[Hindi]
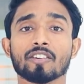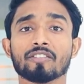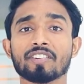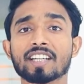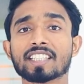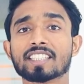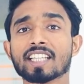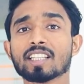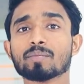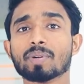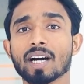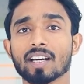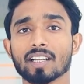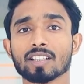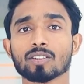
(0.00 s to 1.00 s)
विकसित
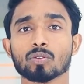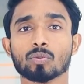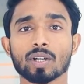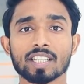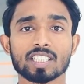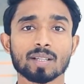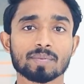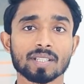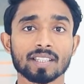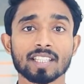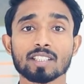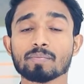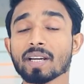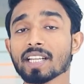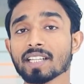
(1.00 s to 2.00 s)
भारत व्हाट्सएप
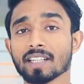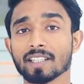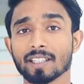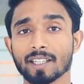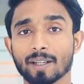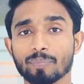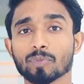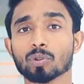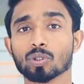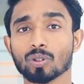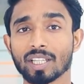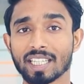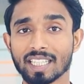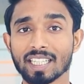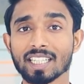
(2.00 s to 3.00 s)
संदेश भेजा गया
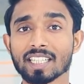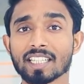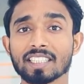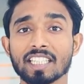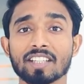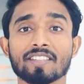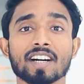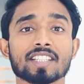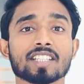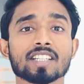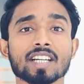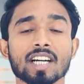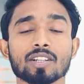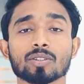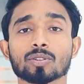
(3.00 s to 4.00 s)
उन्होंने कहा कि
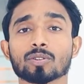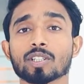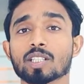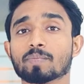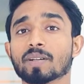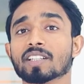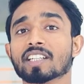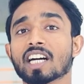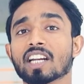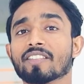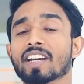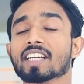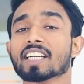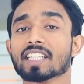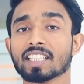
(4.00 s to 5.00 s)
निर्वाचन आयोग को इस पर
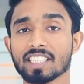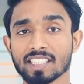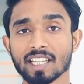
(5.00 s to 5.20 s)
कार्रवाई करनी